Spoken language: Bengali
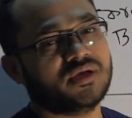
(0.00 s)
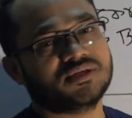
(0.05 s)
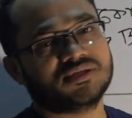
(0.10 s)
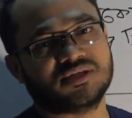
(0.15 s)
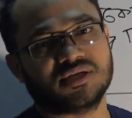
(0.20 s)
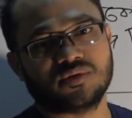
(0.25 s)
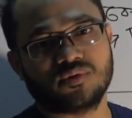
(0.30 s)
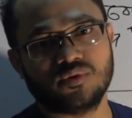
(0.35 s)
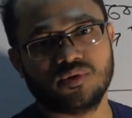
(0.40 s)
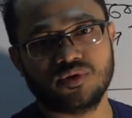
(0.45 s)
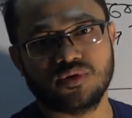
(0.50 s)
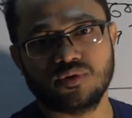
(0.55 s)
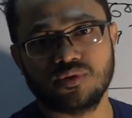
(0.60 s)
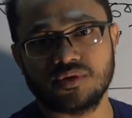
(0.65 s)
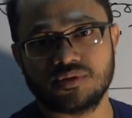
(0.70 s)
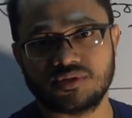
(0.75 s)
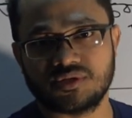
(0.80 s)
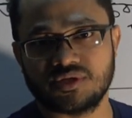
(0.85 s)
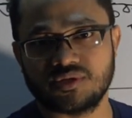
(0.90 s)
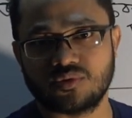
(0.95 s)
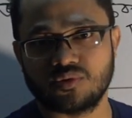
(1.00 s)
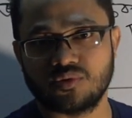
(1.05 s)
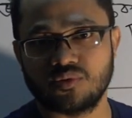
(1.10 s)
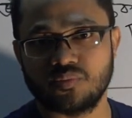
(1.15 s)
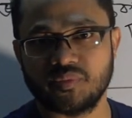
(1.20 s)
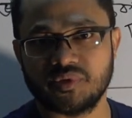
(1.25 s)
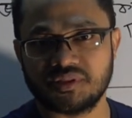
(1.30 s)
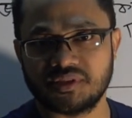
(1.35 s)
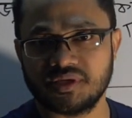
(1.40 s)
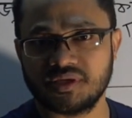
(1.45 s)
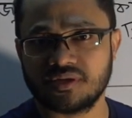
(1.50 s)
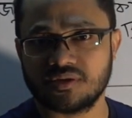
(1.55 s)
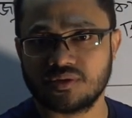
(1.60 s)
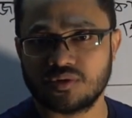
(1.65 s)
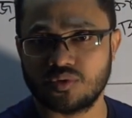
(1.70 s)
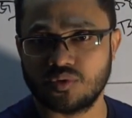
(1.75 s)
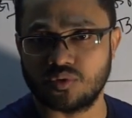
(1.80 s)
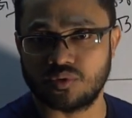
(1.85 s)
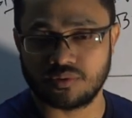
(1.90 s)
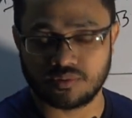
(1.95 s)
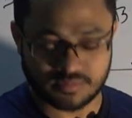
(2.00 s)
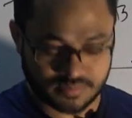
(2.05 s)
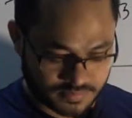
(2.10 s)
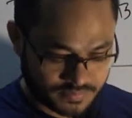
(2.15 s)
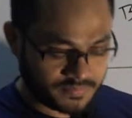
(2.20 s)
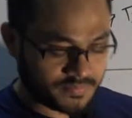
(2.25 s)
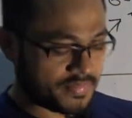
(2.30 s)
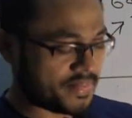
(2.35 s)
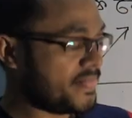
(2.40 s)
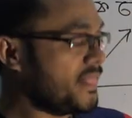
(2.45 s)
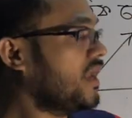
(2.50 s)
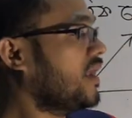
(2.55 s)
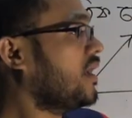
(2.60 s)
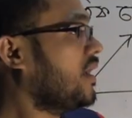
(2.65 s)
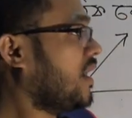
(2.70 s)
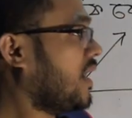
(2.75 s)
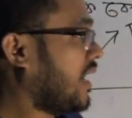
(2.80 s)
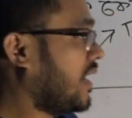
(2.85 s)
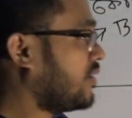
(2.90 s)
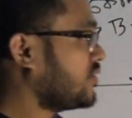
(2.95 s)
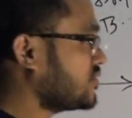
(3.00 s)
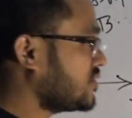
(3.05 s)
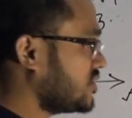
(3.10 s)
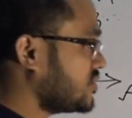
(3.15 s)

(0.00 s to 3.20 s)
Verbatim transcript: সেগুলোই হলো ত্রিকোণমিতিক কোণ আলোচনা